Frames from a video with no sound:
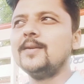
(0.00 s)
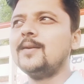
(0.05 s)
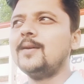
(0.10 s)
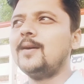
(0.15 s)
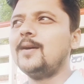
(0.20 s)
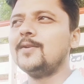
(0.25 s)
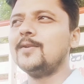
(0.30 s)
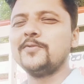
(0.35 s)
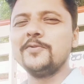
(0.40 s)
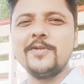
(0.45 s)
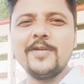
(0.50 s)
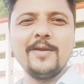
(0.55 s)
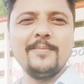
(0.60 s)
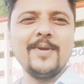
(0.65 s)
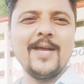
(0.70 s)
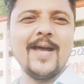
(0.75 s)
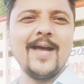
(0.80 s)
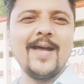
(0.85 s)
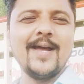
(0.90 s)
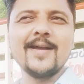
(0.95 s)
सुनने में आया
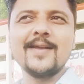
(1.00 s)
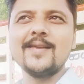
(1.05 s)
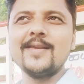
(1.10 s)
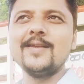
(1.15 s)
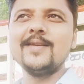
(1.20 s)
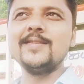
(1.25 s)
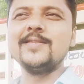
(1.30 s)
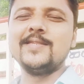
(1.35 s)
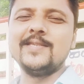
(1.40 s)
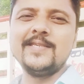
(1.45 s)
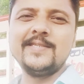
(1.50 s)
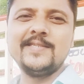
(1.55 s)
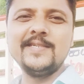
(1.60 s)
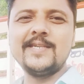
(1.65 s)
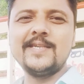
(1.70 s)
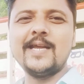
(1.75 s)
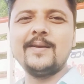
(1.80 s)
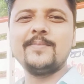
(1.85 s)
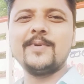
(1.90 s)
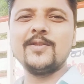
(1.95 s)
है कि झीसी टाइप
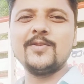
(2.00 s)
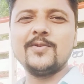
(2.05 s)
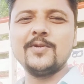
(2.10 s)
का जो